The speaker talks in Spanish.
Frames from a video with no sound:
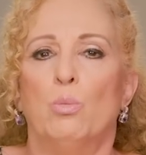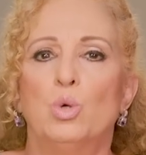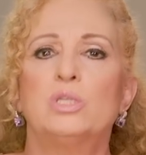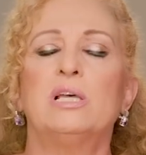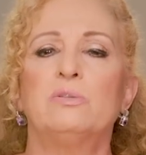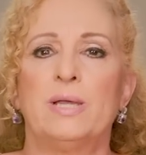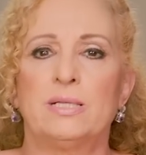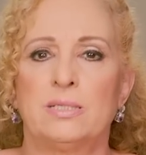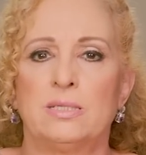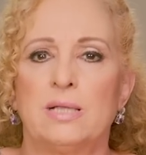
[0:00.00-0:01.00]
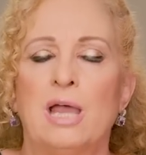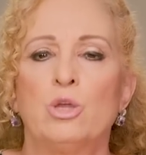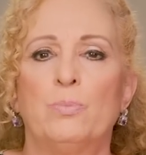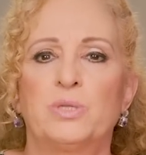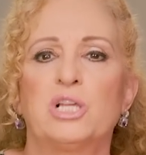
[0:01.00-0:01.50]
Muchas veces
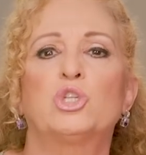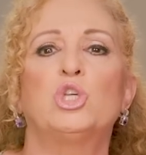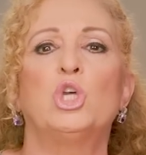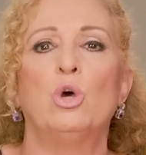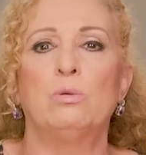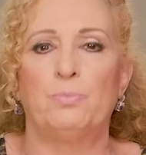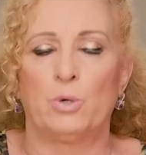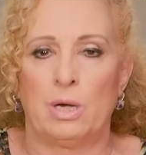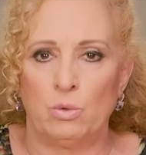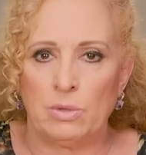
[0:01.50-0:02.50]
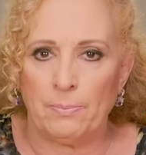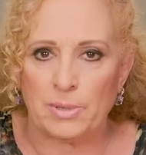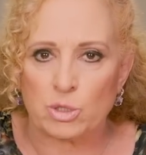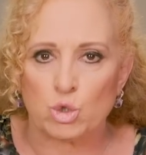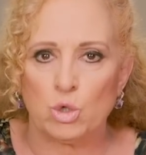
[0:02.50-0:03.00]
hay obsesión por alguna
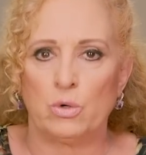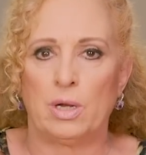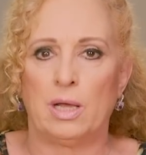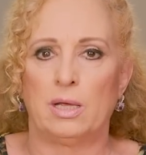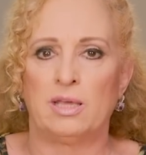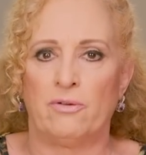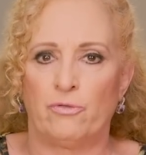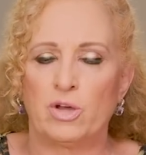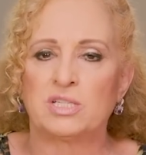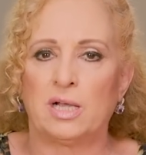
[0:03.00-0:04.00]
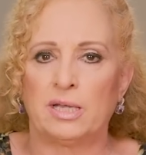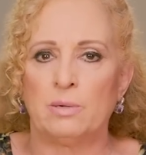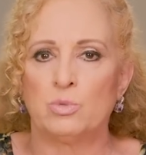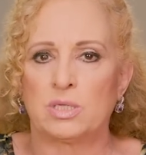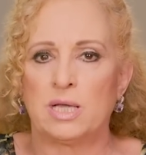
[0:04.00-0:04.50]
persona y a fuerza
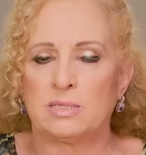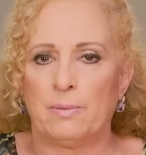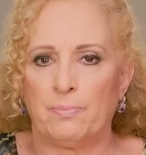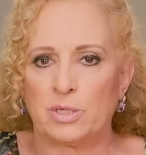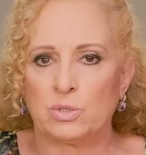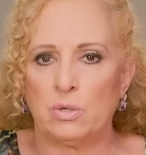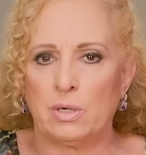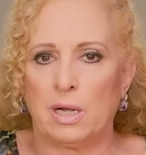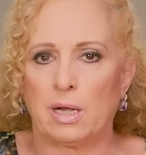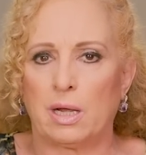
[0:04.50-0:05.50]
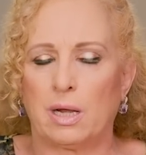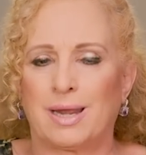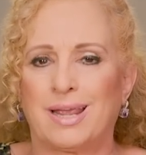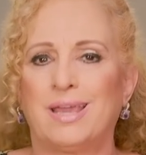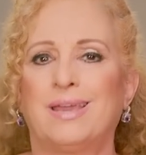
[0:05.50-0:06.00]
queremos a esa persona.
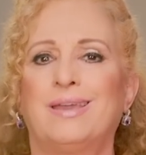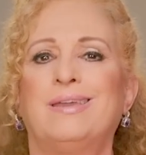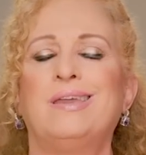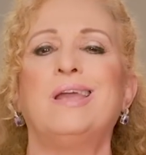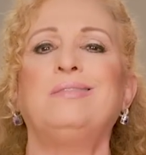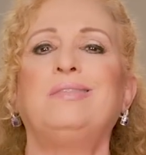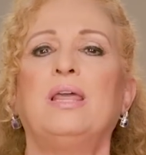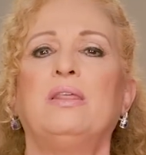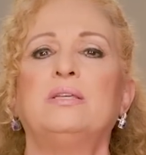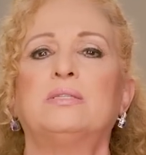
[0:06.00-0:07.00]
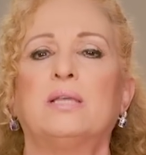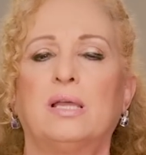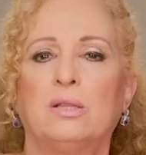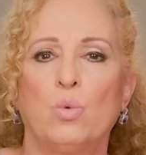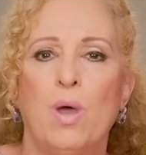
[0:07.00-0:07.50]
¿Quién te dice
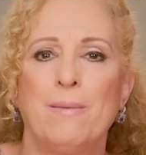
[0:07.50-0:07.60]
que tu